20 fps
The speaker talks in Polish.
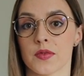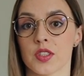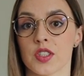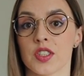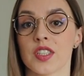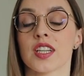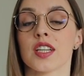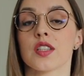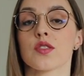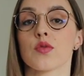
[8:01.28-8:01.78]

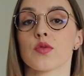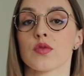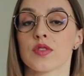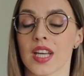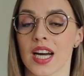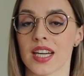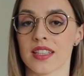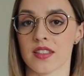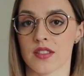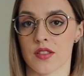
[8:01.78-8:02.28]
i
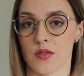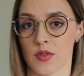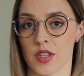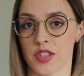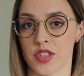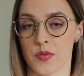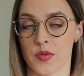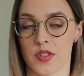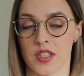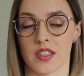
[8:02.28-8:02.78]
rezultaty są dla
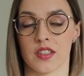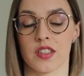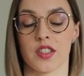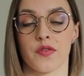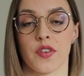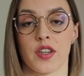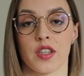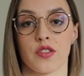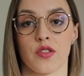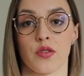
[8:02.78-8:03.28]
Ciebie
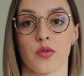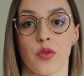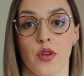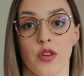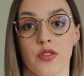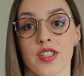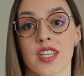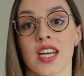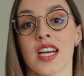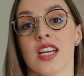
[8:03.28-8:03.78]

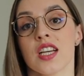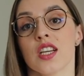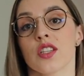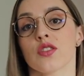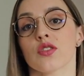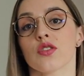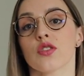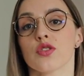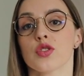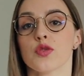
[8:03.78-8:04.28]
satysfakcjonujące,
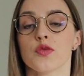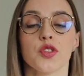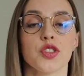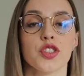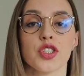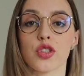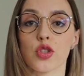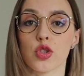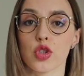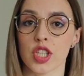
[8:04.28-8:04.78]
no to
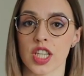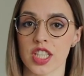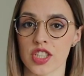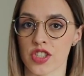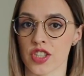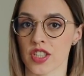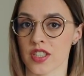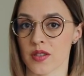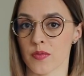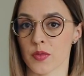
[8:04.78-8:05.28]
oczywiście to
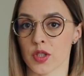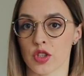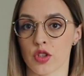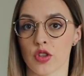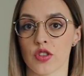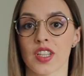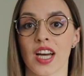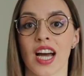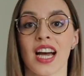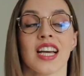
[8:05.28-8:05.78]
też jest
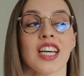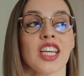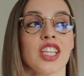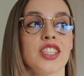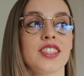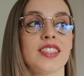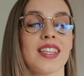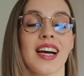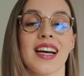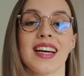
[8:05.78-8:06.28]
metoda
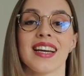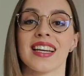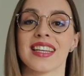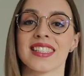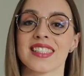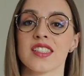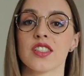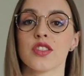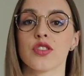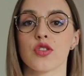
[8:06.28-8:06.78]
i ta
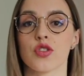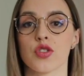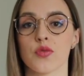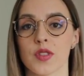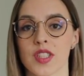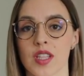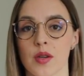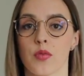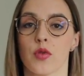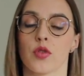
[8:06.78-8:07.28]
elastyczność
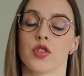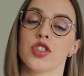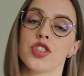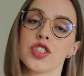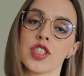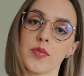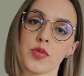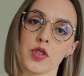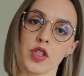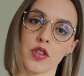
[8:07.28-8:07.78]

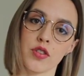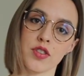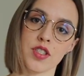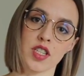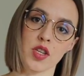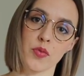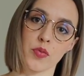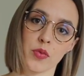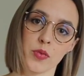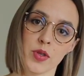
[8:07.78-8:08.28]
metaboliczna,
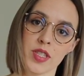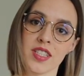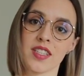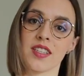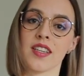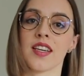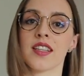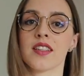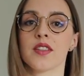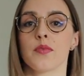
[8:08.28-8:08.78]
przechodzenie pomiędzy
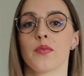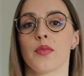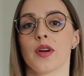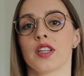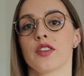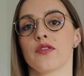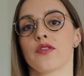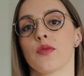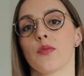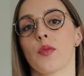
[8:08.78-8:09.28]
jednym
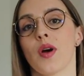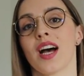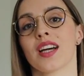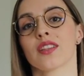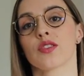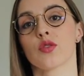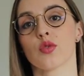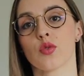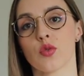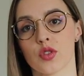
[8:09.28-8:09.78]
paliwem a
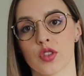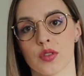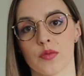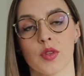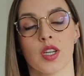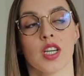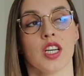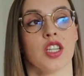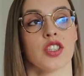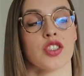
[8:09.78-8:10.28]

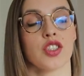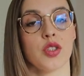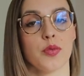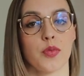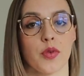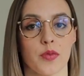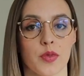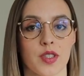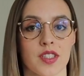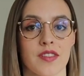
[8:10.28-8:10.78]
drugim, czyli
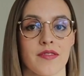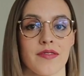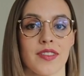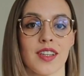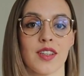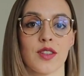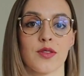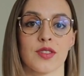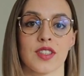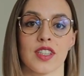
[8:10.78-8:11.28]
pomiędzy
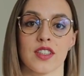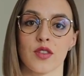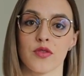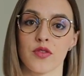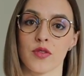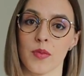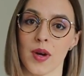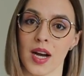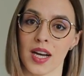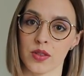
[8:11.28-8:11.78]

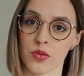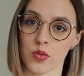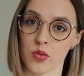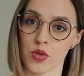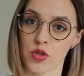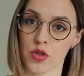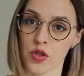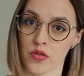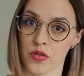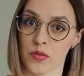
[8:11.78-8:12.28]
węglowodanowym a
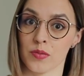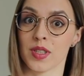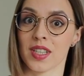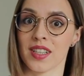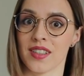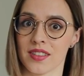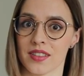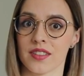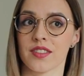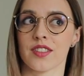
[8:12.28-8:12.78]
tłuszczowym
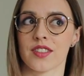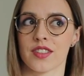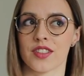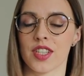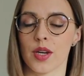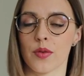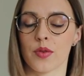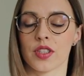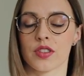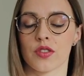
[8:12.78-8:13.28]
z
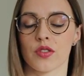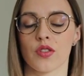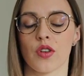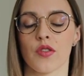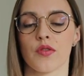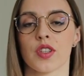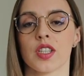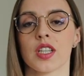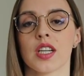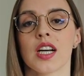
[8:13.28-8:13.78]
ciał
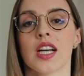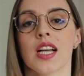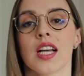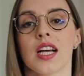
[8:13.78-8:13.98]
ketonowych,